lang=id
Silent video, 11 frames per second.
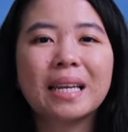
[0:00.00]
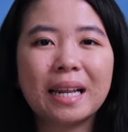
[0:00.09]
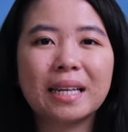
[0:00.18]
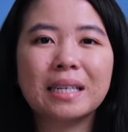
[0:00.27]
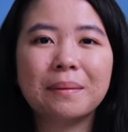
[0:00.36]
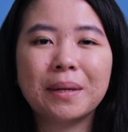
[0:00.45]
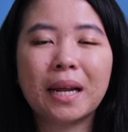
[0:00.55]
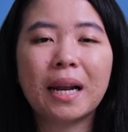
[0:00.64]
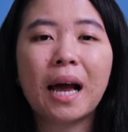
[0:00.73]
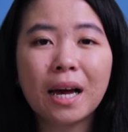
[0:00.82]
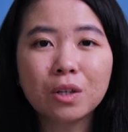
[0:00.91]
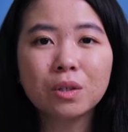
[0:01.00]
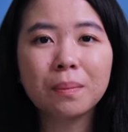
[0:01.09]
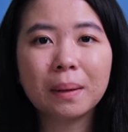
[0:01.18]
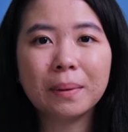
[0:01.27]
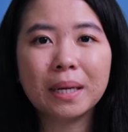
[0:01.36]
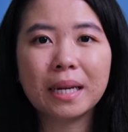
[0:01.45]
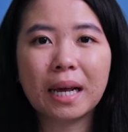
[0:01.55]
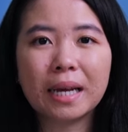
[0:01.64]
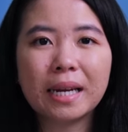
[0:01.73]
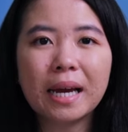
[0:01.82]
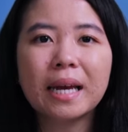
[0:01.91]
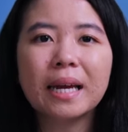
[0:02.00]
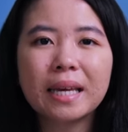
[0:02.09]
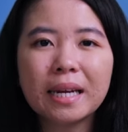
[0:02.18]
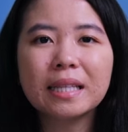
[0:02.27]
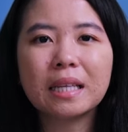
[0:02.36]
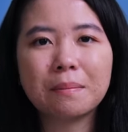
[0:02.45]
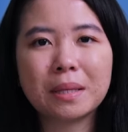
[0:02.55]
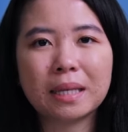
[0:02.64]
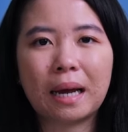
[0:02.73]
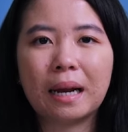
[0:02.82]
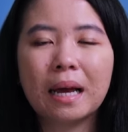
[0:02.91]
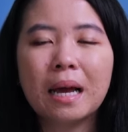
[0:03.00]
Nilai jaminan harus melebihi nilai DAI yang diterbitkan.